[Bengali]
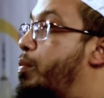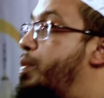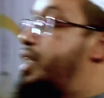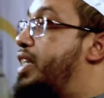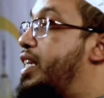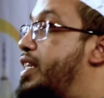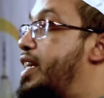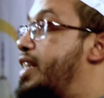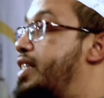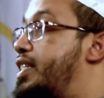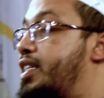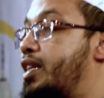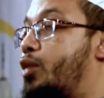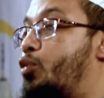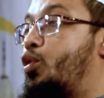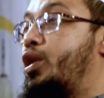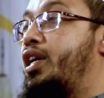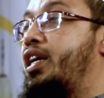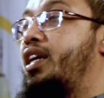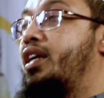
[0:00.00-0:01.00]
হবে সেটাই যেটা
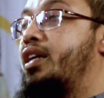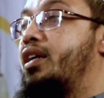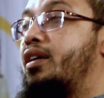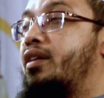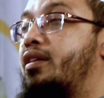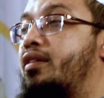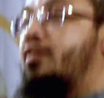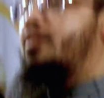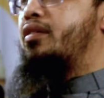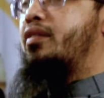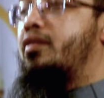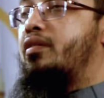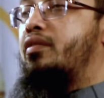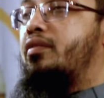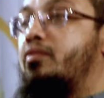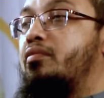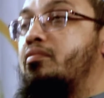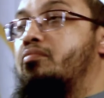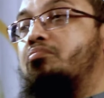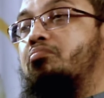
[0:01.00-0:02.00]
উনি
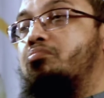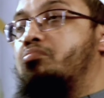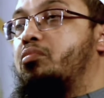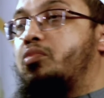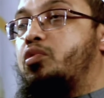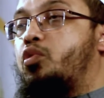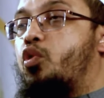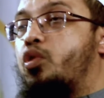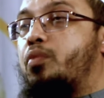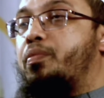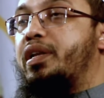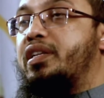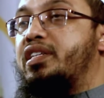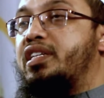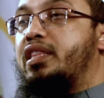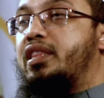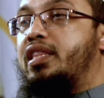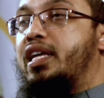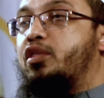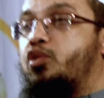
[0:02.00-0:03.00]
করবেন
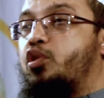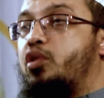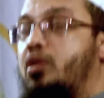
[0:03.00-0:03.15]
সিদ্ধান্ত